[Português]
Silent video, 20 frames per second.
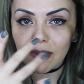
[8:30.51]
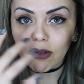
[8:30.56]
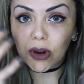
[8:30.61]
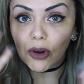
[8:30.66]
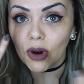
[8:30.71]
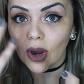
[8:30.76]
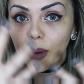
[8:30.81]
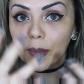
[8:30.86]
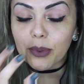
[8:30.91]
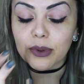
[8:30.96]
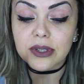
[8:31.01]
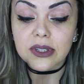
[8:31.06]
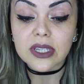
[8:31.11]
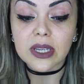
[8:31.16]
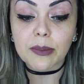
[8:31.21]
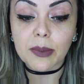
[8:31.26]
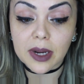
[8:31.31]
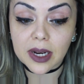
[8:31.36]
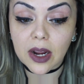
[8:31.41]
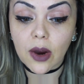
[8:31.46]
a água corre por
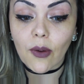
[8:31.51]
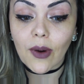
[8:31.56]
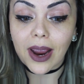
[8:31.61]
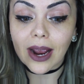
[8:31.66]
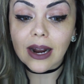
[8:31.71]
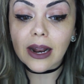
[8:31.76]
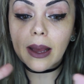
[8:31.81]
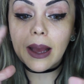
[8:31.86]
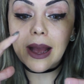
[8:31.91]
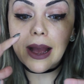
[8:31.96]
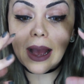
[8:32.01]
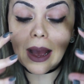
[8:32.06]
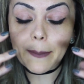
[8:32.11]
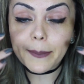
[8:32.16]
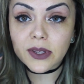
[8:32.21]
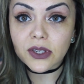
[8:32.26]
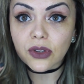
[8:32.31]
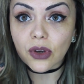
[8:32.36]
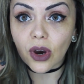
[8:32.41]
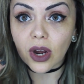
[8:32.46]
cima. Não, ela
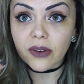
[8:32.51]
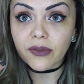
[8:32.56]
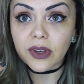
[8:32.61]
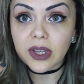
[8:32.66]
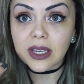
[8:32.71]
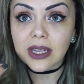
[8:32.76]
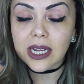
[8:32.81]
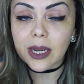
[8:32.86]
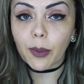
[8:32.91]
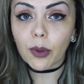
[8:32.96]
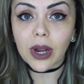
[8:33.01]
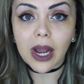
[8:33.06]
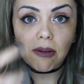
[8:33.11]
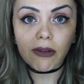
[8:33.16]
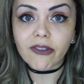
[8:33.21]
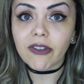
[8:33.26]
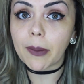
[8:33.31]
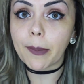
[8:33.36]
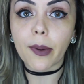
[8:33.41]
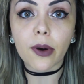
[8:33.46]
absorve e daqui a pouco a
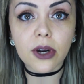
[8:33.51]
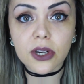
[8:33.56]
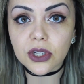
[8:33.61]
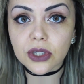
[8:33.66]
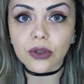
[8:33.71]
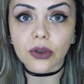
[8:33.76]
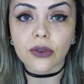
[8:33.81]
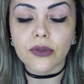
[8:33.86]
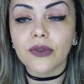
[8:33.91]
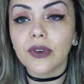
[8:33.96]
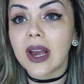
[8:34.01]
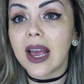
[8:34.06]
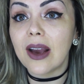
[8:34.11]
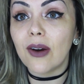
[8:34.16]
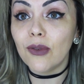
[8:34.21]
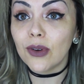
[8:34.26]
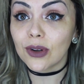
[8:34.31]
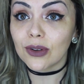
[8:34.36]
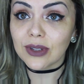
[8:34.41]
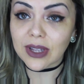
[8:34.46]
água evapora de novo.
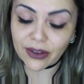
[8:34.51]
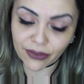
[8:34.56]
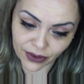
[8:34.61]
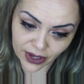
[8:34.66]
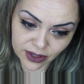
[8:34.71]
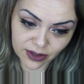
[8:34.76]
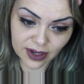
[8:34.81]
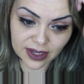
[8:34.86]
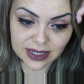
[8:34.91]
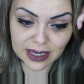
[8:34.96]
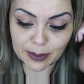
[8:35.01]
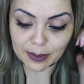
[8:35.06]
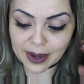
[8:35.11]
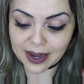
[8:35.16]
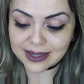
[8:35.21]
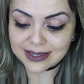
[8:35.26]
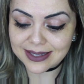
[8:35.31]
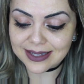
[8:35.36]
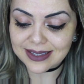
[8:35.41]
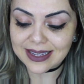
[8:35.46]
É o único defeito dessa
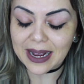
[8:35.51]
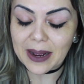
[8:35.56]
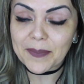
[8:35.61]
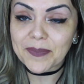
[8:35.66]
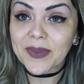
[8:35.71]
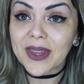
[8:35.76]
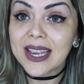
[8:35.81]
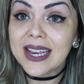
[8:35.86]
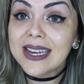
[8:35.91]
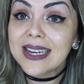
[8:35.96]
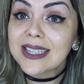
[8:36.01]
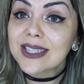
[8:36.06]
base, tá?